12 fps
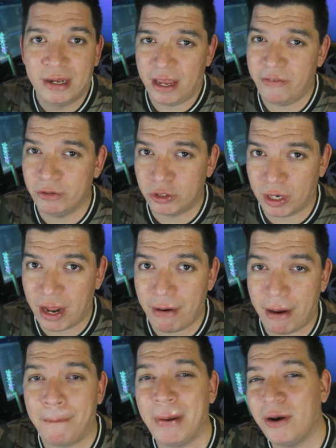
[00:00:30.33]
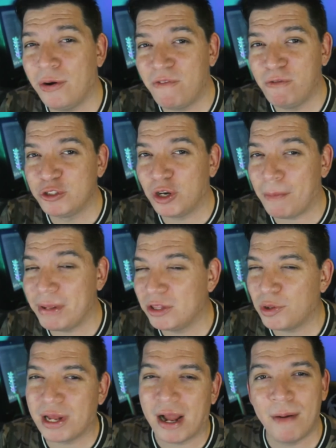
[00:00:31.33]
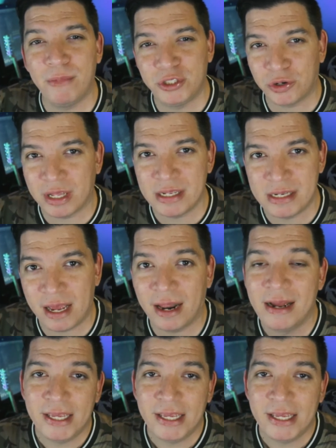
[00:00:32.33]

y funcionaba, pero el funcionamiento dejaba mucho que desear